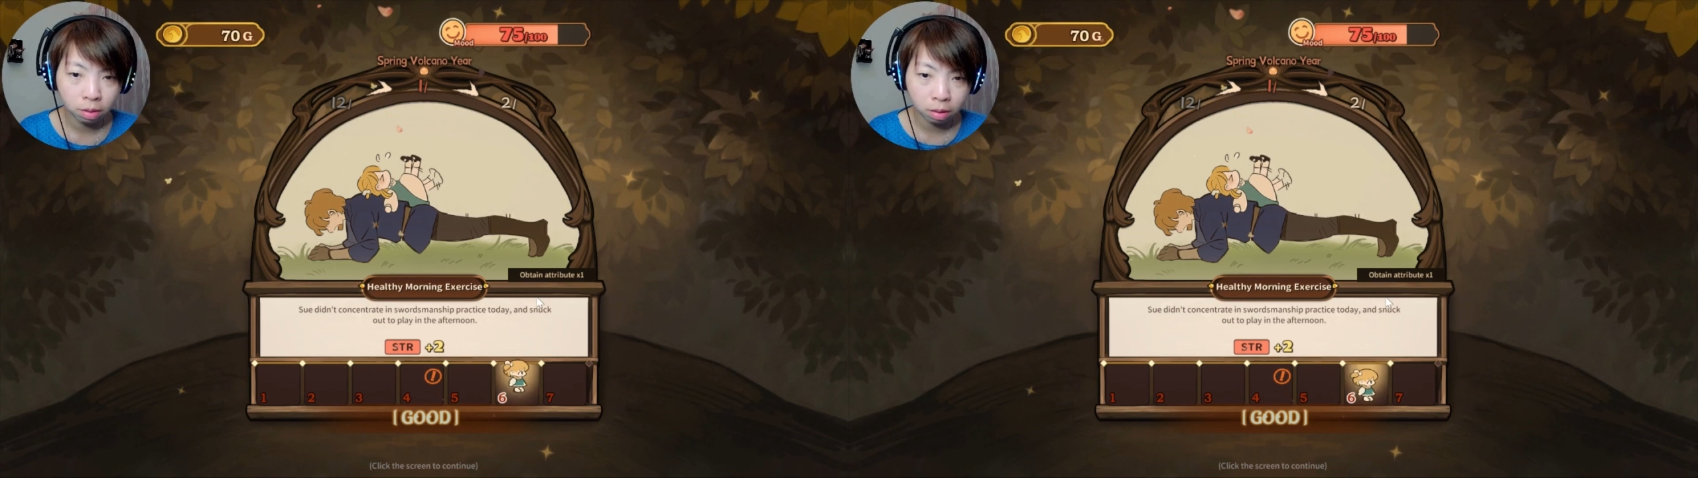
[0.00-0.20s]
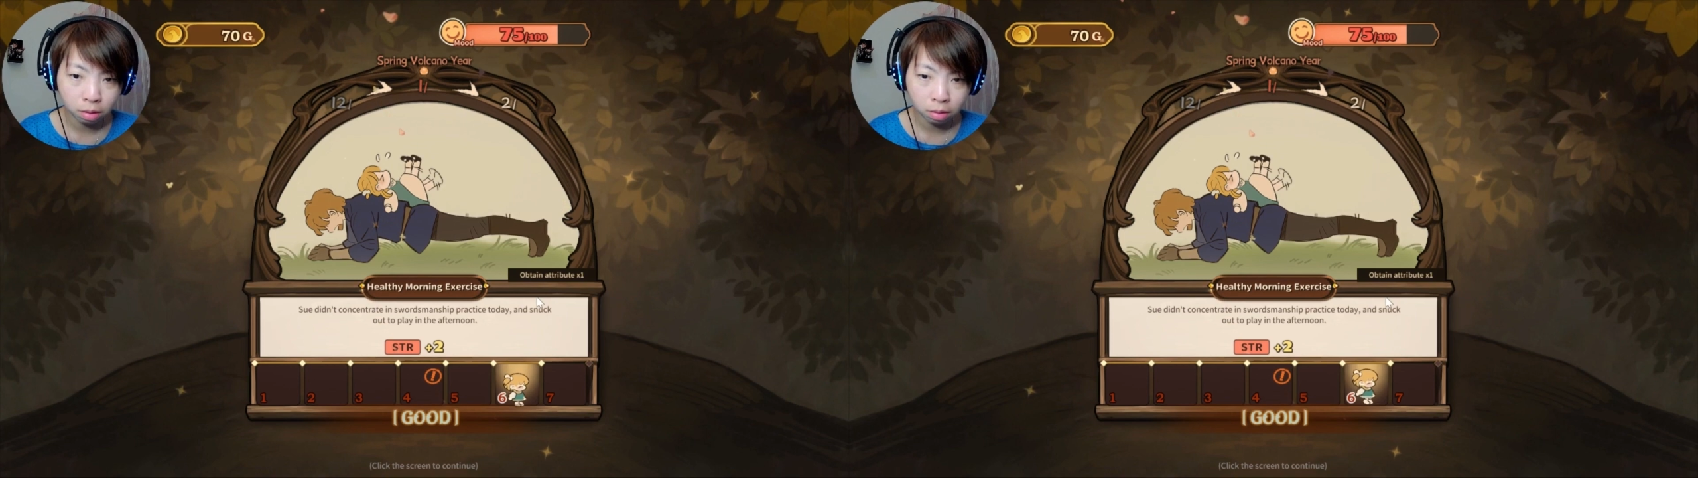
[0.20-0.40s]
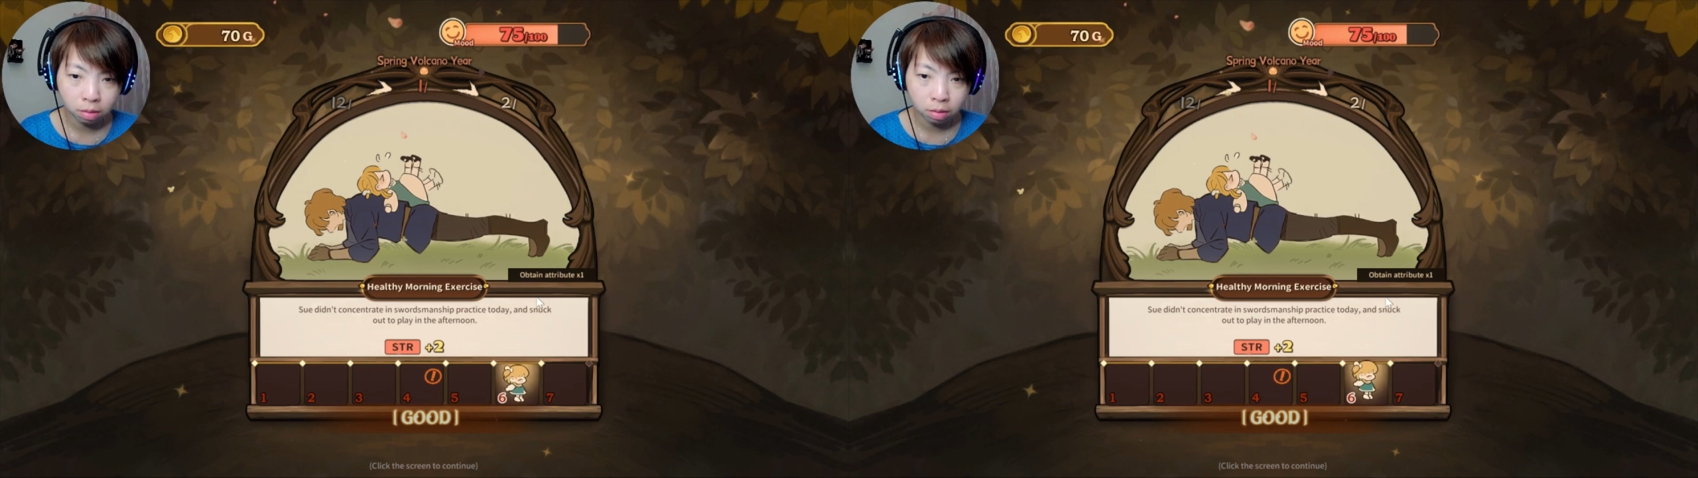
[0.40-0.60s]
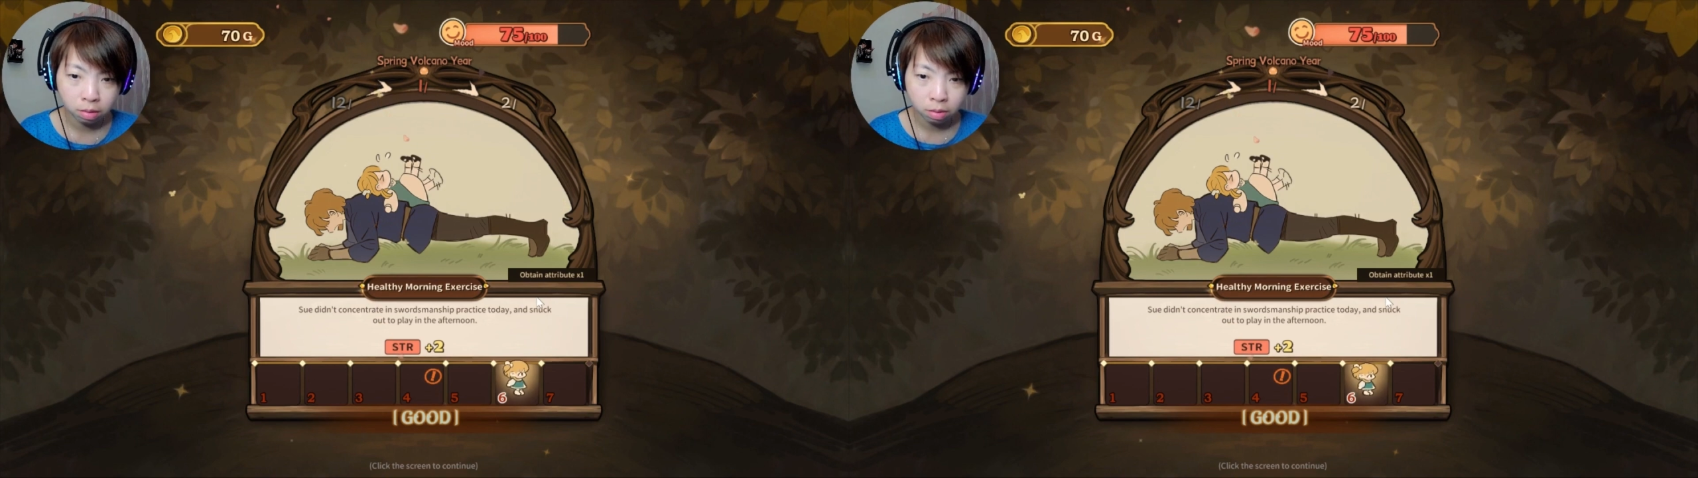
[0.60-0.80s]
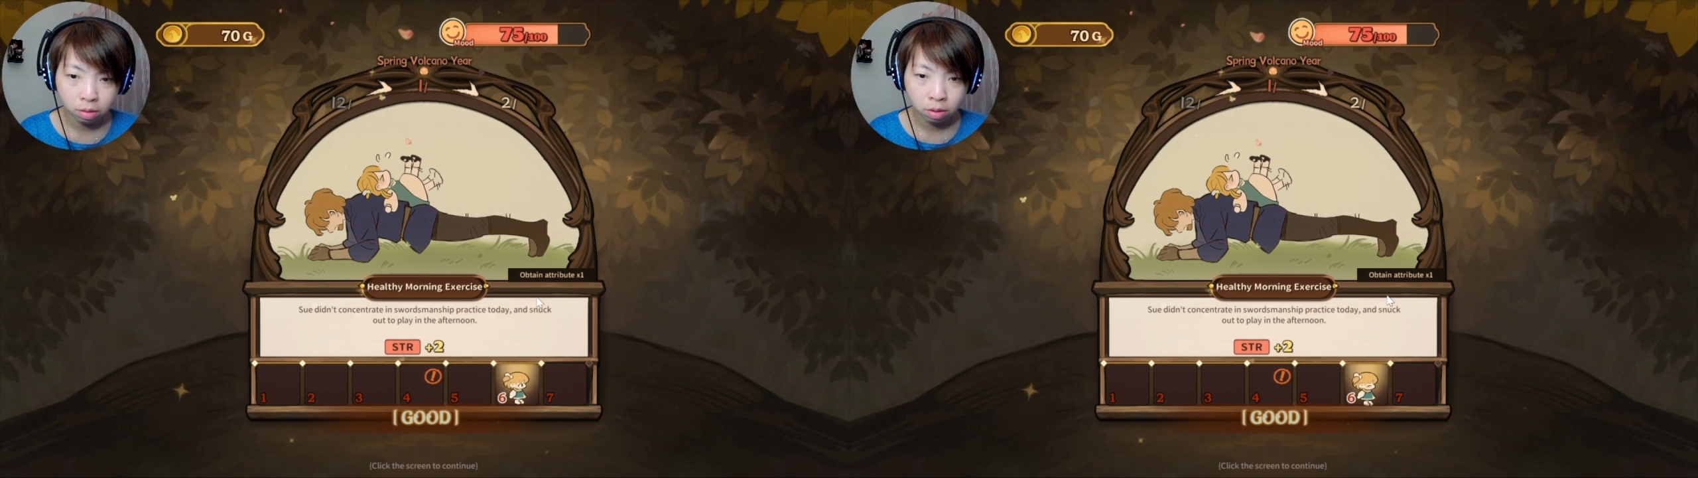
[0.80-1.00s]
oke okay.
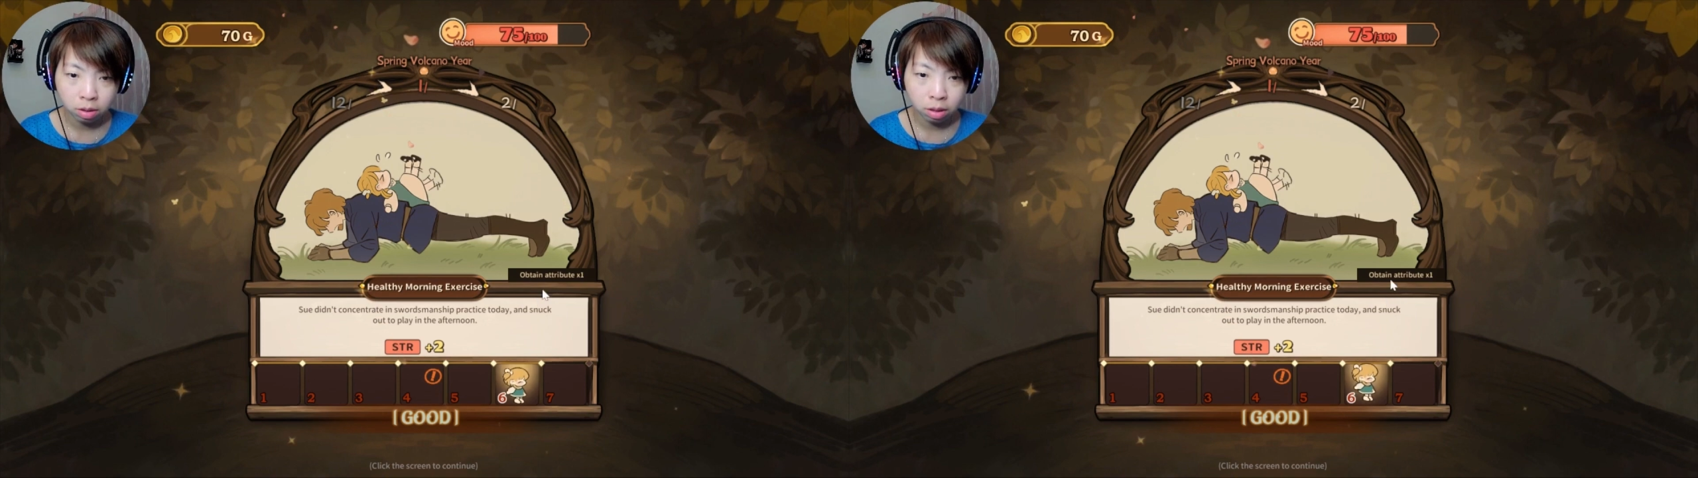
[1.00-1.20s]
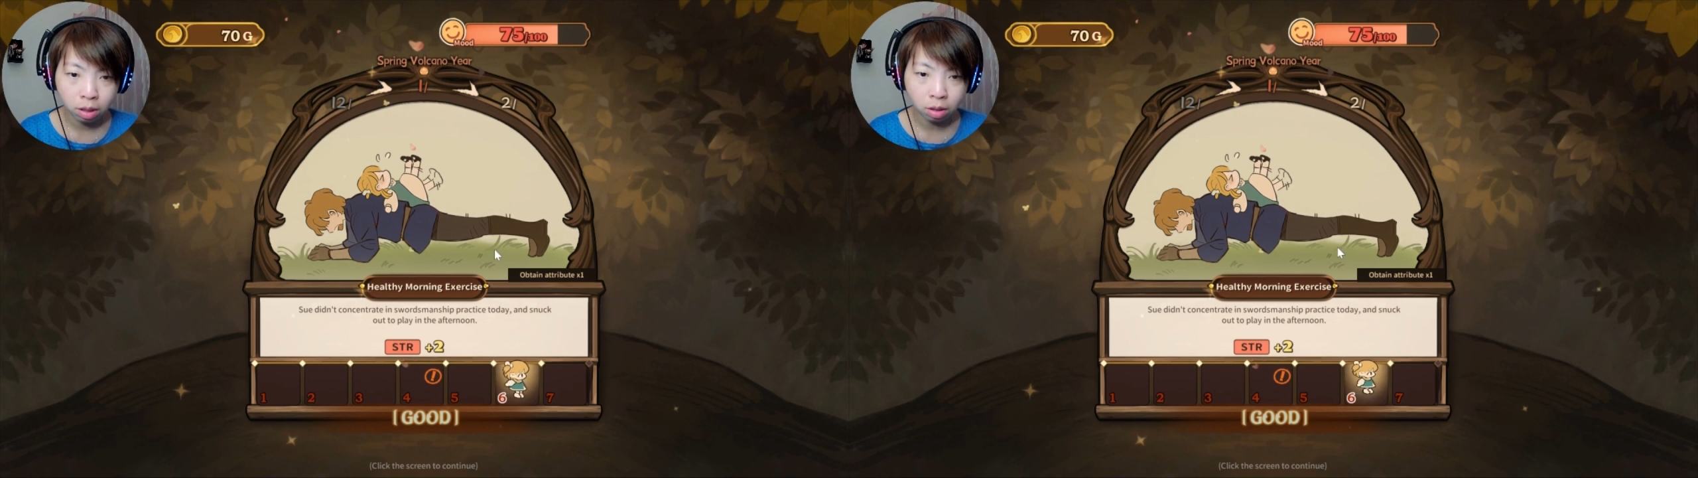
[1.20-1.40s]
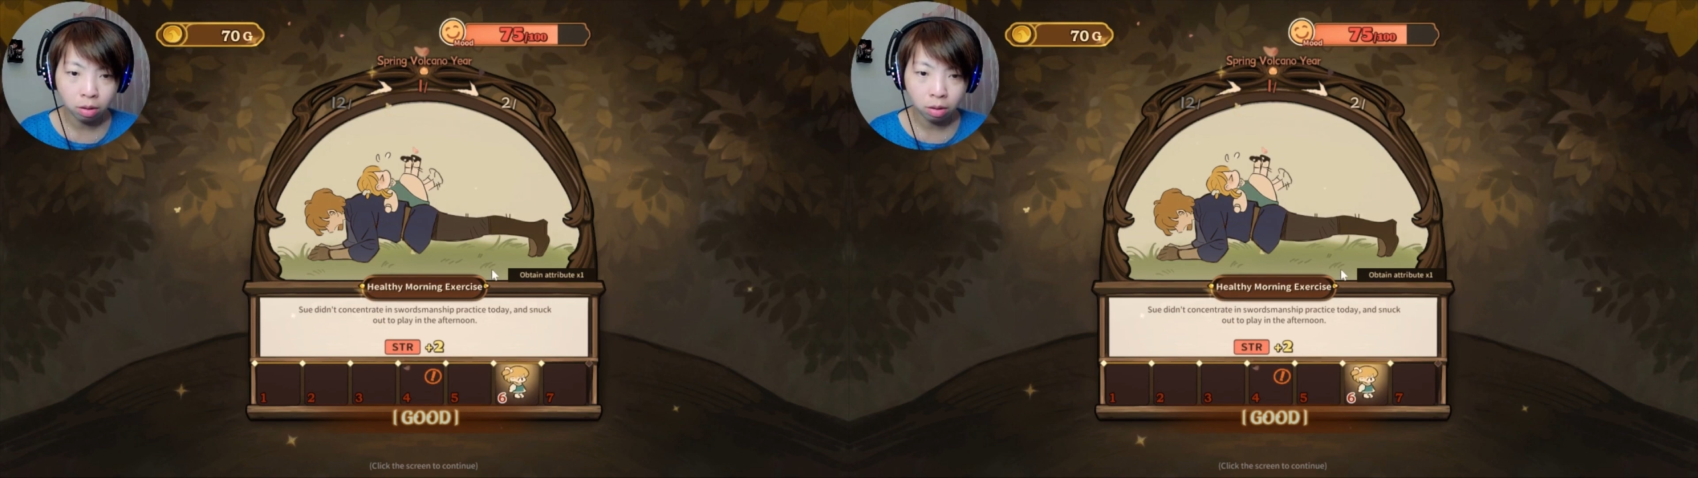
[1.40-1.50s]
jadi